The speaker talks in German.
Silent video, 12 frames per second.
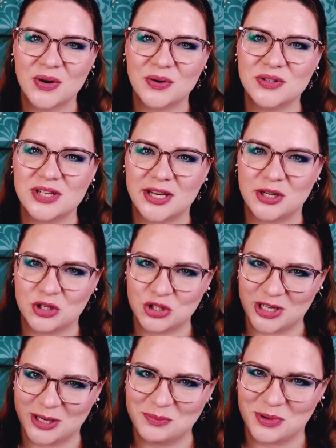und eine
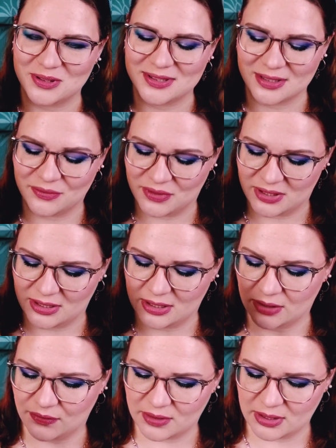Geschenkbox gewinnen.
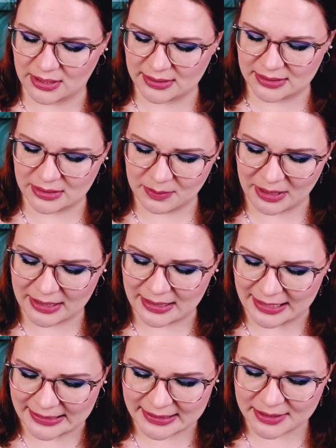Ich finde das ziemlich
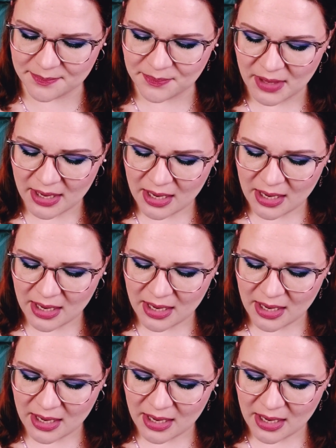klasse.